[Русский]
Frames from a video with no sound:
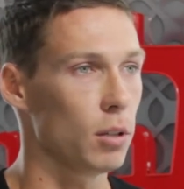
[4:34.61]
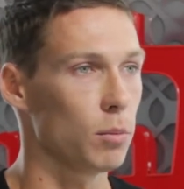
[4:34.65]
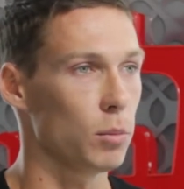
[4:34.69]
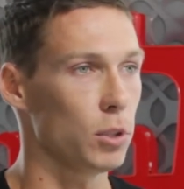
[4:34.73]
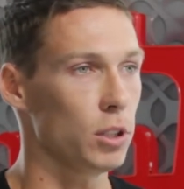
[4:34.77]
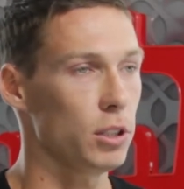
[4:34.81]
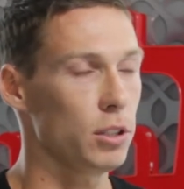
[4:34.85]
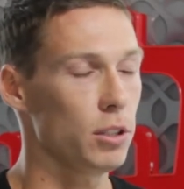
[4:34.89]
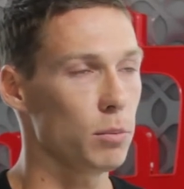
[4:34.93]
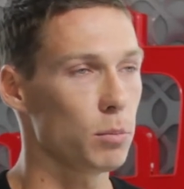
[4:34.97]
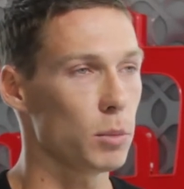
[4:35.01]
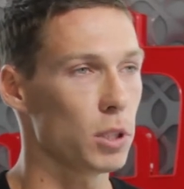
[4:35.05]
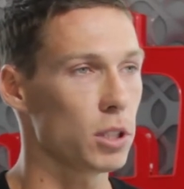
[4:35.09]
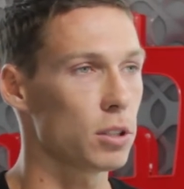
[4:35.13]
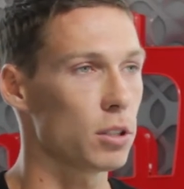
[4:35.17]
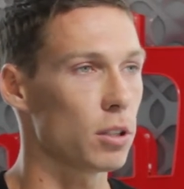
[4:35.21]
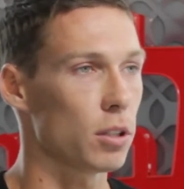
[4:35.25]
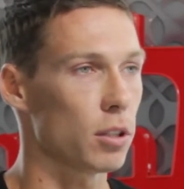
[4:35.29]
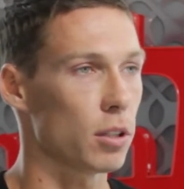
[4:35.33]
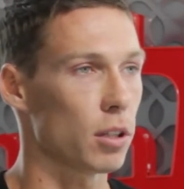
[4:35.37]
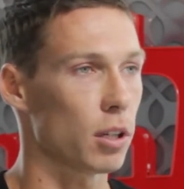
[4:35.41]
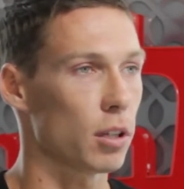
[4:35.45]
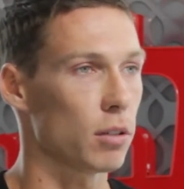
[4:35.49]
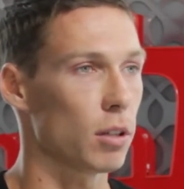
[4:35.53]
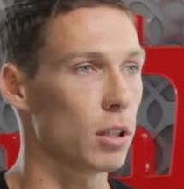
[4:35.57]
Мы с ним вместе
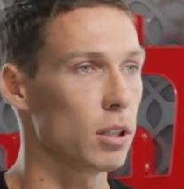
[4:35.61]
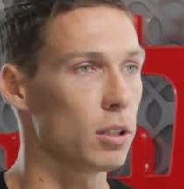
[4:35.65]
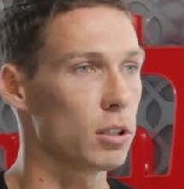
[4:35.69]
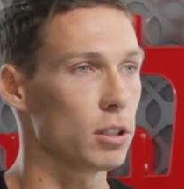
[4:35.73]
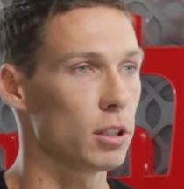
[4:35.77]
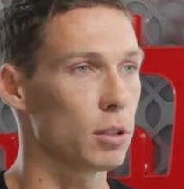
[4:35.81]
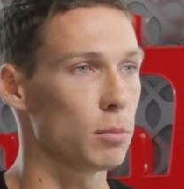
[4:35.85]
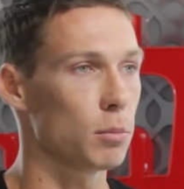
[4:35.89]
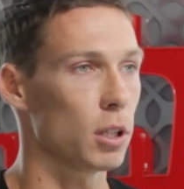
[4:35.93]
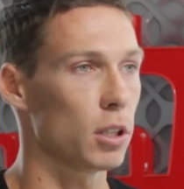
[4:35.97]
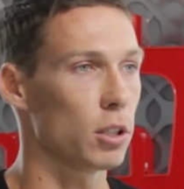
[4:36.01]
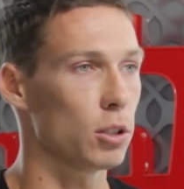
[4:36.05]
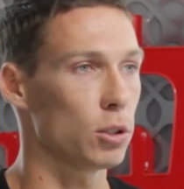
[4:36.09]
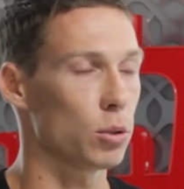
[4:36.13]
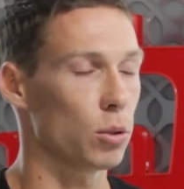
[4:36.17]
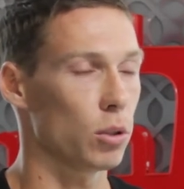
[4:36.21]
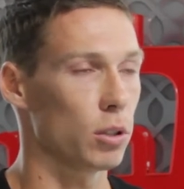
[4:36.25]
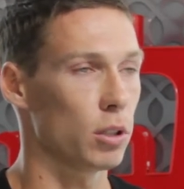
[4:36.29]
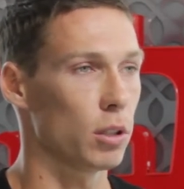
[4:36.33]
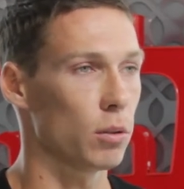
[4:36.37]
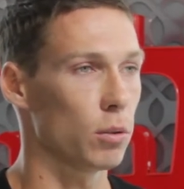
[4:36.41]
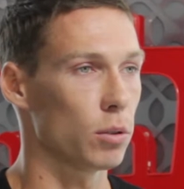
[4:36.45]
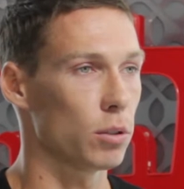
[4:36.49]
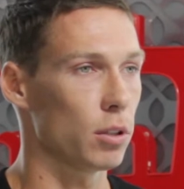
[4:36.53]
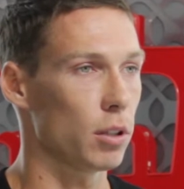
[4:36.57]
тренировали, занимались у
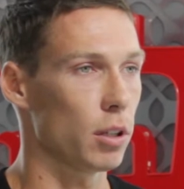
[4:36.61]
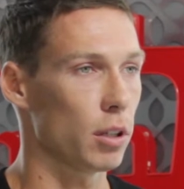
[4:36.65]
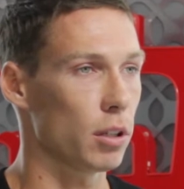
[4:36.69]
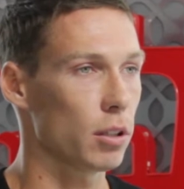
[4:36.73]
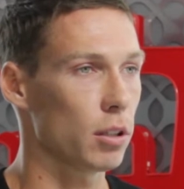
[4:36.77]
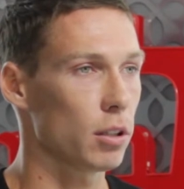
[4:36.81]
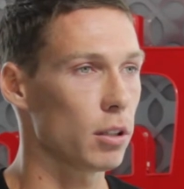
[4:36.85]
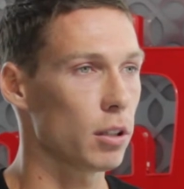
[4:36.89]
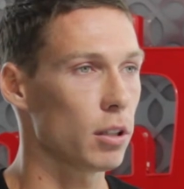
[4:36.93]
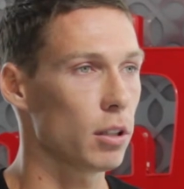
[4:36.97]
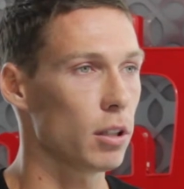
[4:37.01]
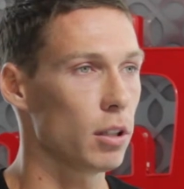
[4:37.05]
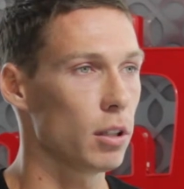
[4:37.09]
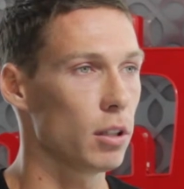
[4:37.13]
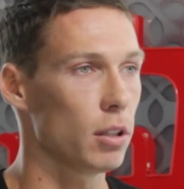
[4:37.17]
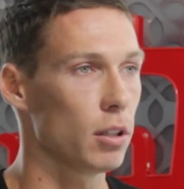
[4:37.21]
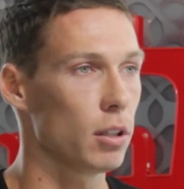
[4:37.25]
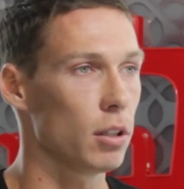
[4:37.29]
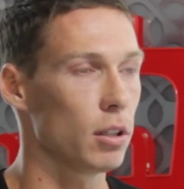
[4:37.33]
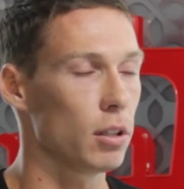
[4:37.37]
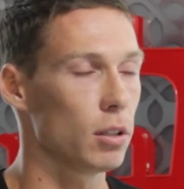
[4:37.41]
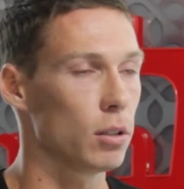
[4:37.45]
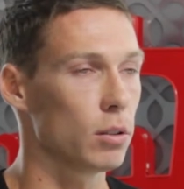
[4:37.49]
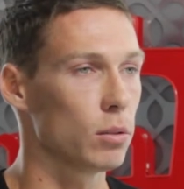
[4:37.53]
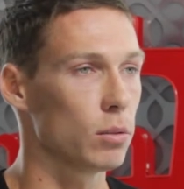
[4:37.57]
одного тренера. Э,
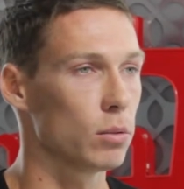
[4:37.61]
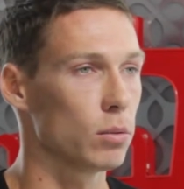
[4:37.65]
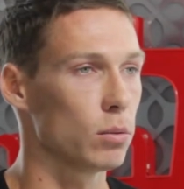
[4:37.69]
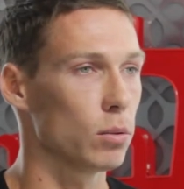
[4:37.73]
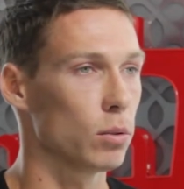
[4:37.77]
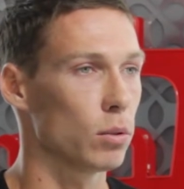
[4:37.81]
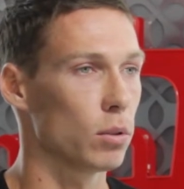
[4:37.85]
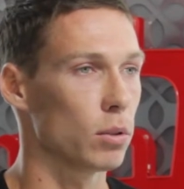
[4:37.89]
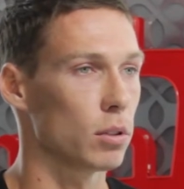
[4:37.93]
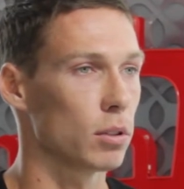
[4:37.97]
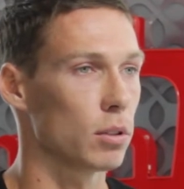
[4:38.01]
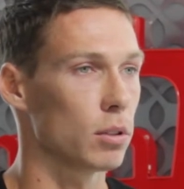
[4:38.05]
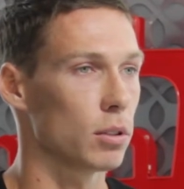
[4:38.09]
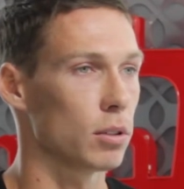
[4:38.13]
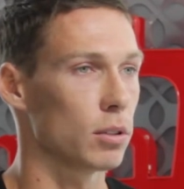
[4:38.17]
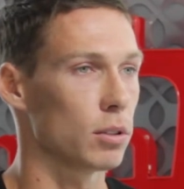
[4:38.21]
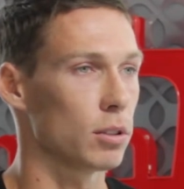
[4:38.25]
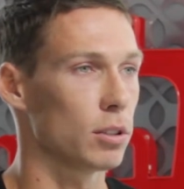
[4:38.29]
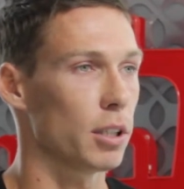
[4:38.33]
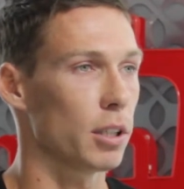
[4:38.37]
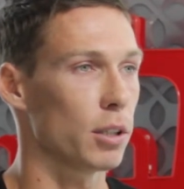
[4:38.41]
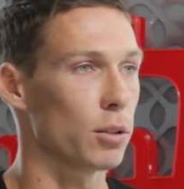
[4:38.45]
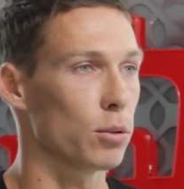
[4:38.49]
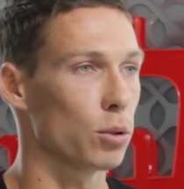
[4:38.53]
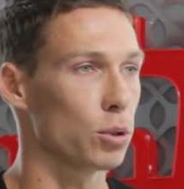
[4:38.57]
вот.
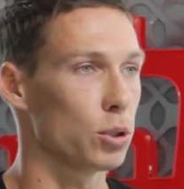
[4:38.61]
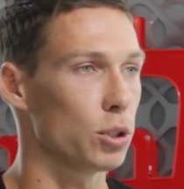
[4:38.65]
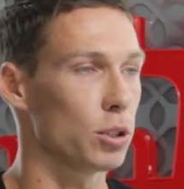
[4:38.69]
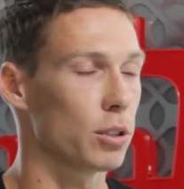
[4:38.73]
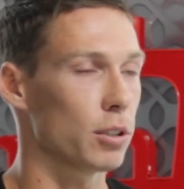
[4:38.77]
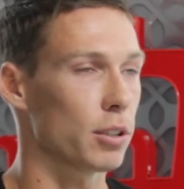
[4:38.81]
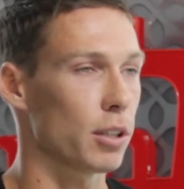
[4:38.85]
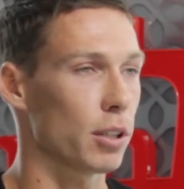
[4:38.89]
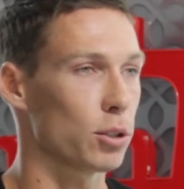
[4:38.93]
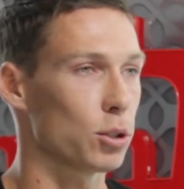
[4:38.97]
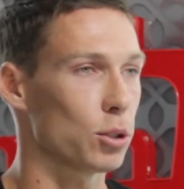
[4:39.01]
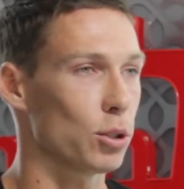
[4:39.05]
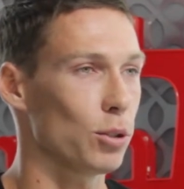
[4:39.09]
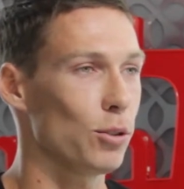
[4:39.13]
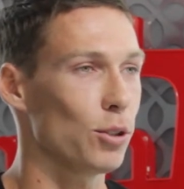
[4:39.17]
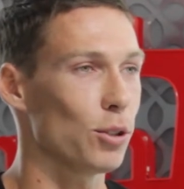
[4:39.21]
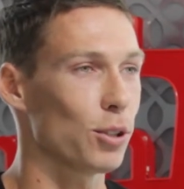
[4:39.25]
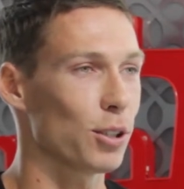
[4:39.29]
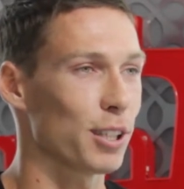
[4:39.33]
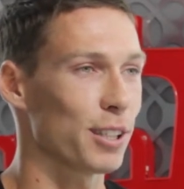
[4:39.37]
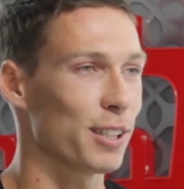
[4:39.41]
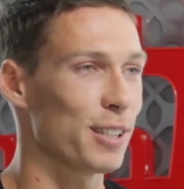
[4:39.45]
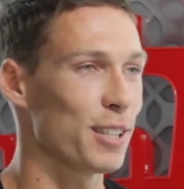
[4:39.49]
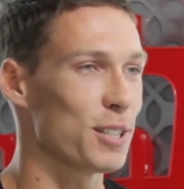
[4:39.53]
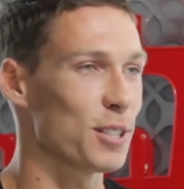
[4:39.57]
Знаю его очень хорошо. В
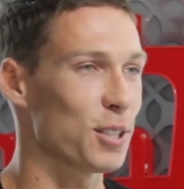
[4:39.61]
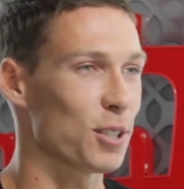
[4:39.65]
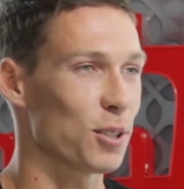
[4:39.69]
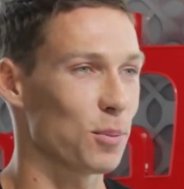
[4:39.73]
легкоатлетике